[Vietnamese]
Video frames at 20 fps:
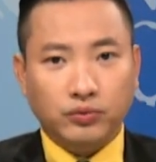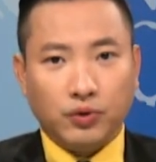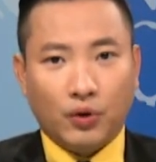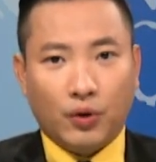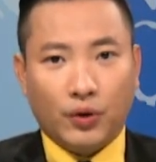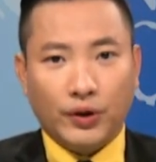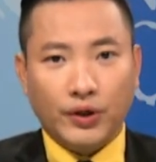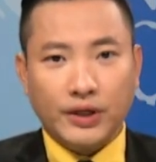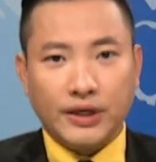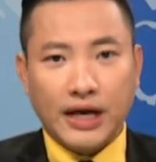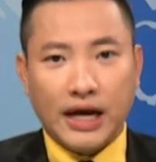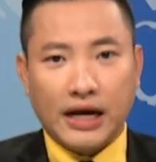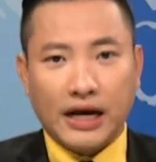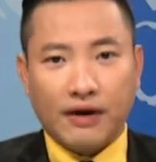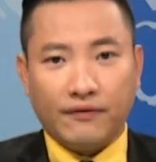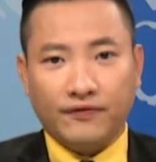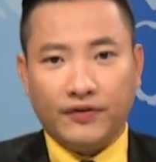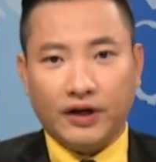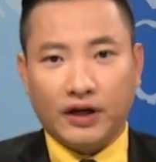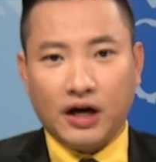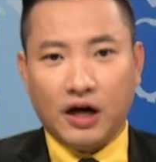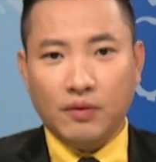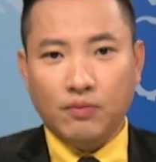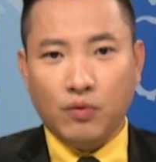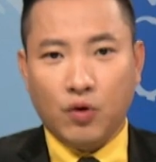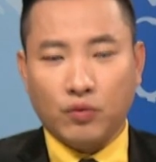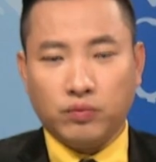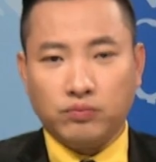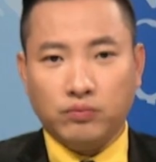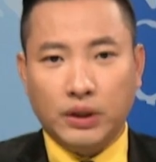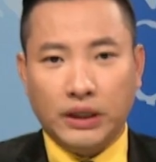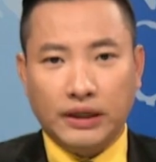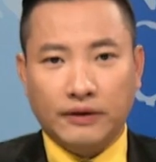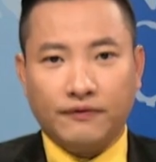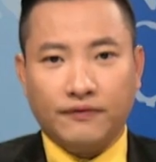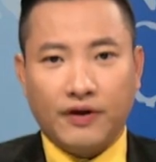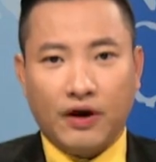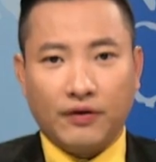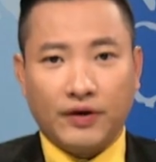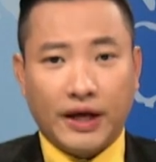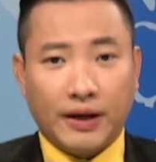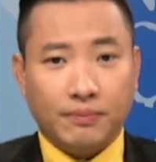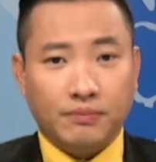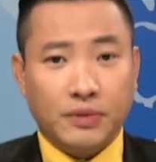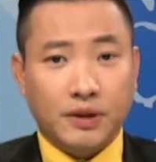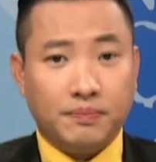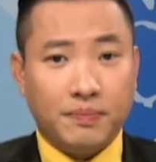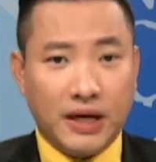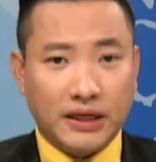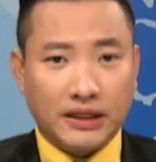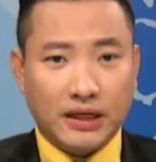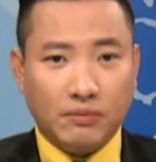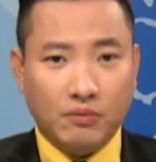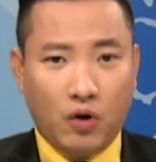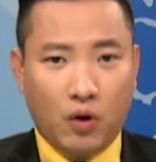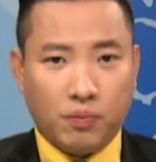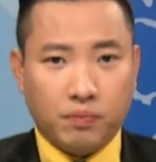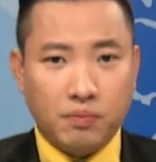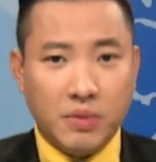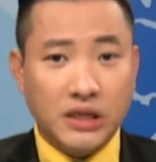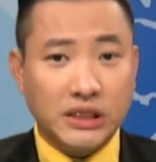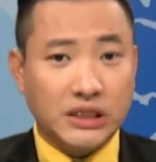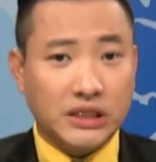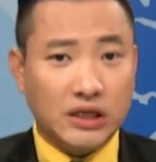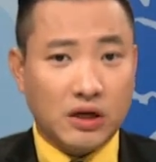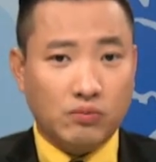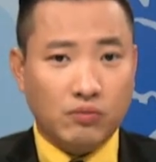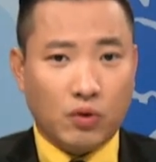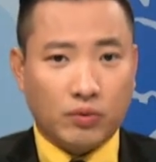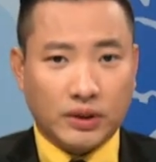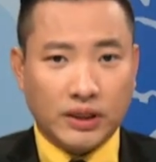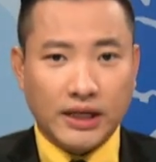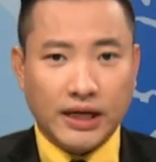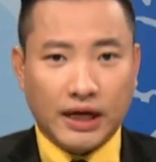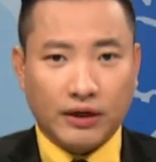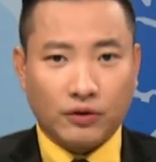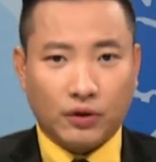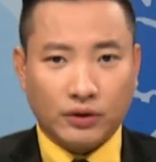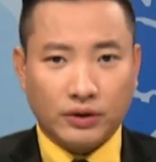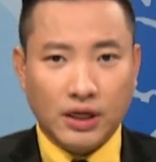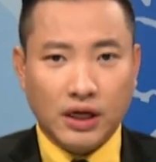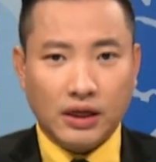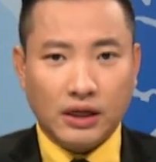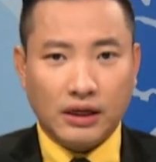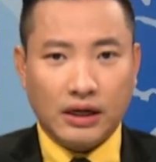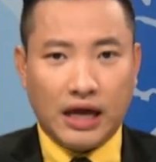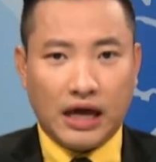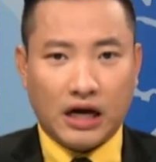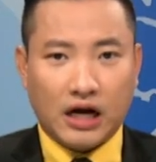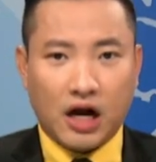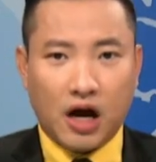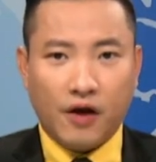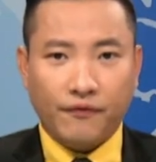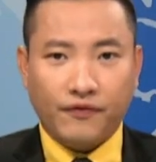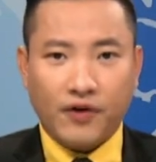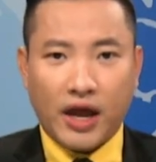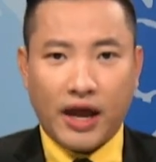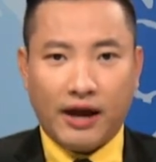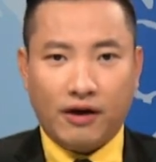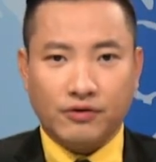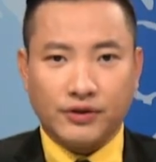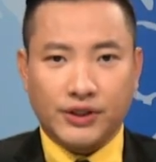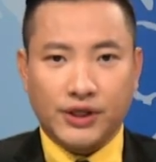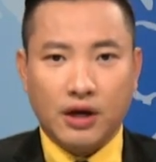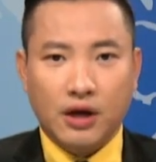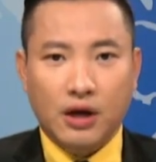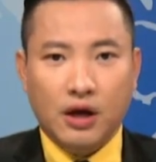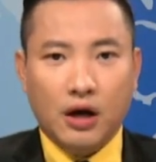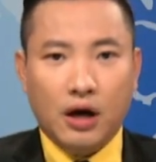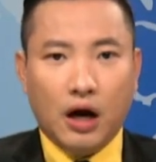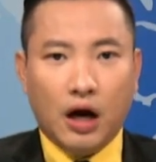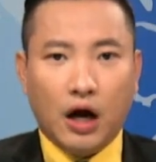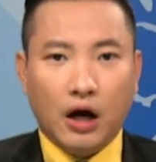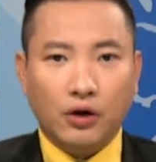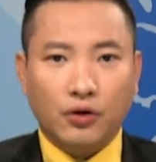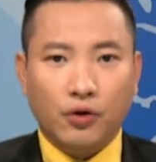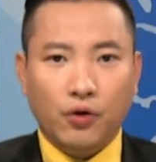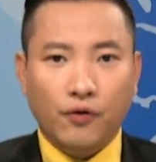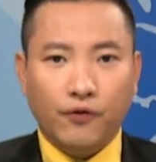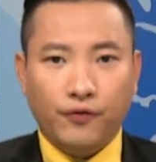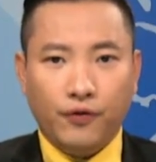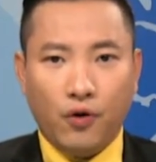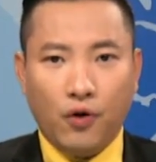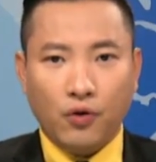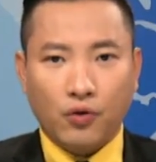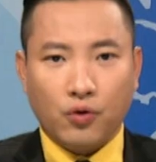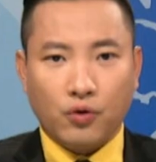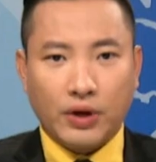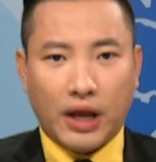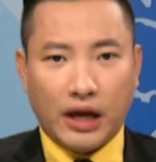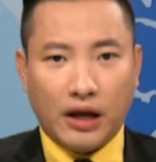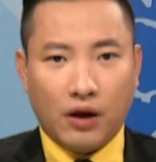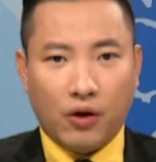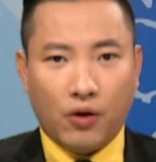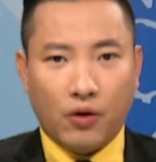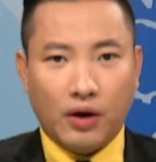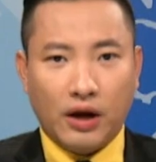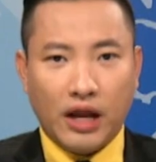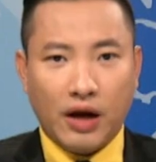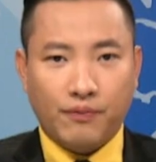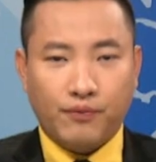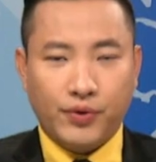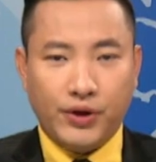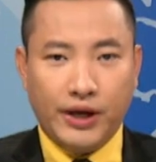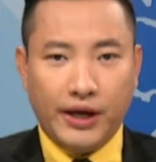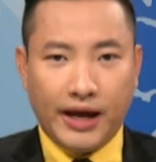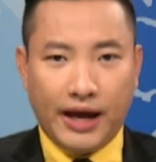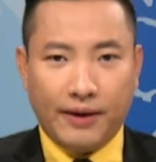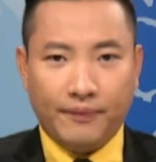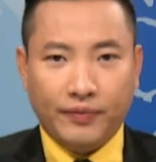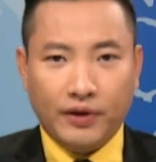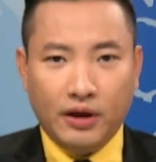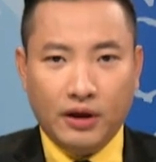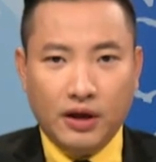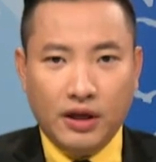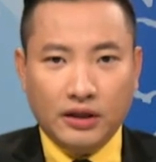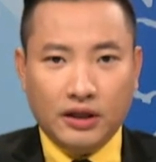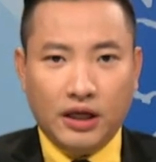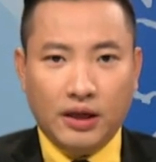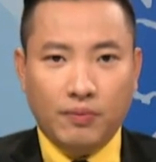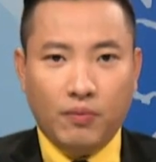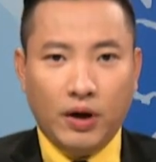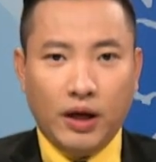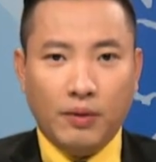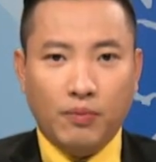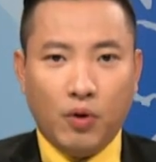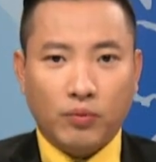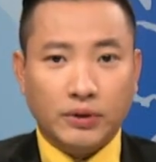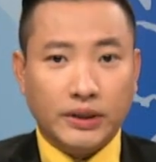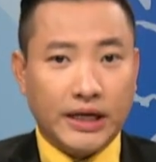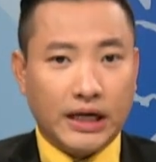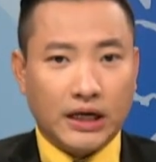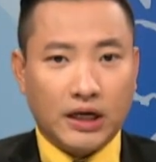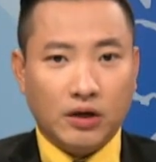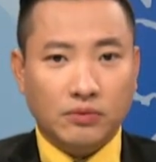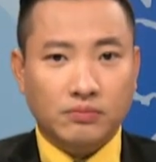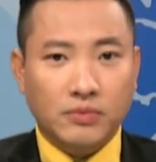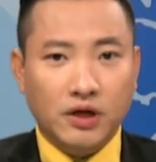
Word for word: tuổi, đang làm việc ở một mình vào ngày 13 tháng 1 bên trong một cửa hàng nội thất là Craft House ở khu phố của đại lộ La Brea, thì bị một người đàn ông